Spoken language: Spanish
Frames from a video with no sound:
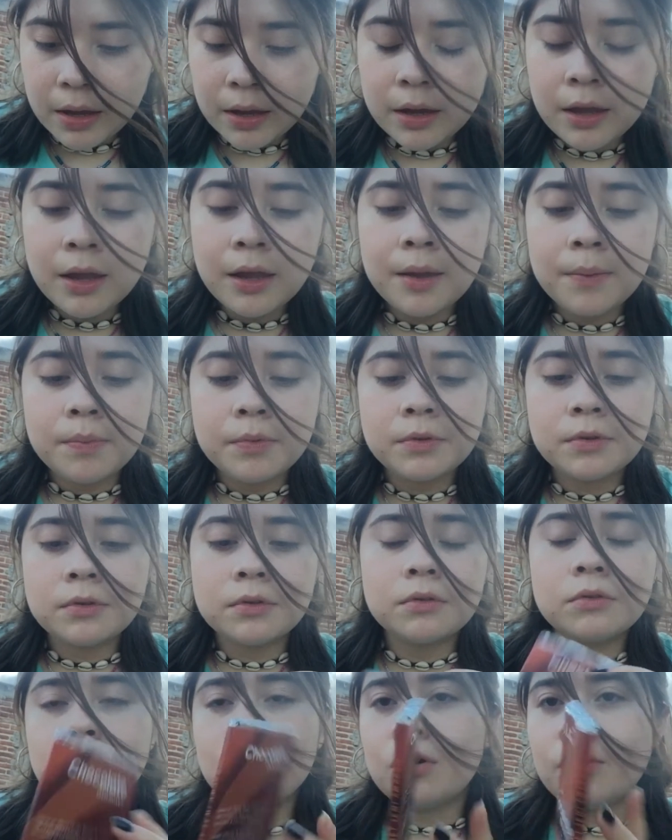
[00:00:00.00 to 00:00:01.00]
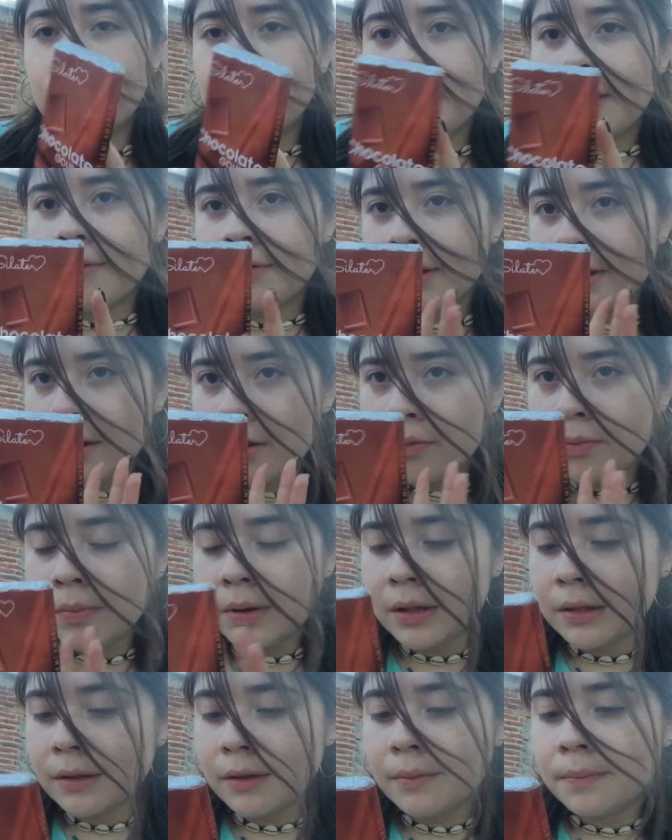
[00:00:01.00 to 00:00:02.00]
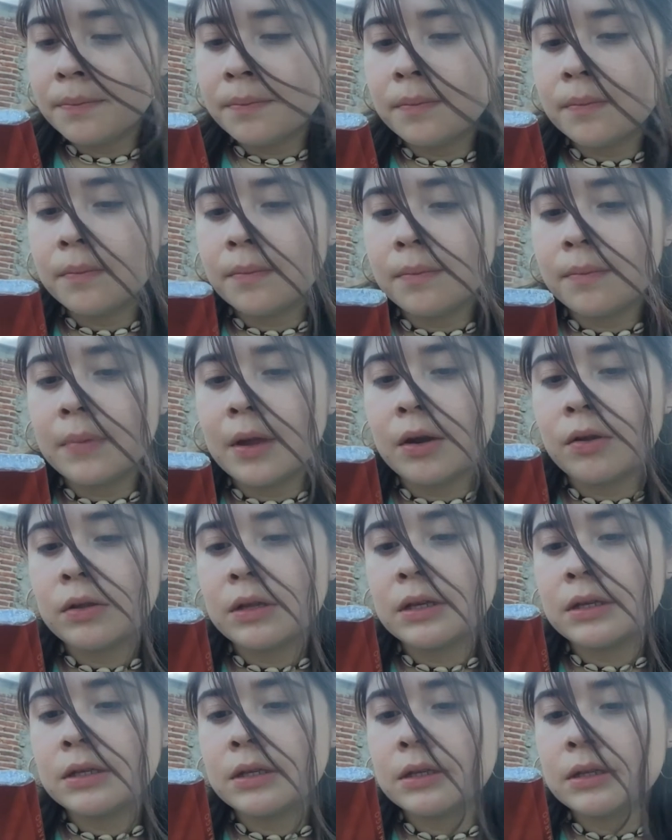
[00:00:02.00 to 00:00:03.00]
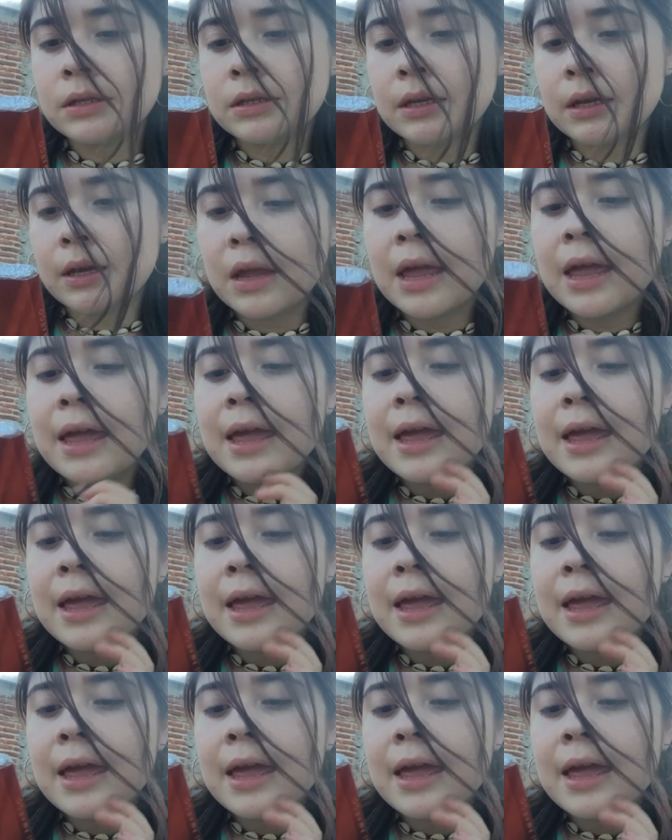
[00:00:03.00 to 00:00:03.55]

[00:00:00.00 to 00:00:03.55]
Y pues no lo voy a abrir aún, ¿verdad? Pero dice...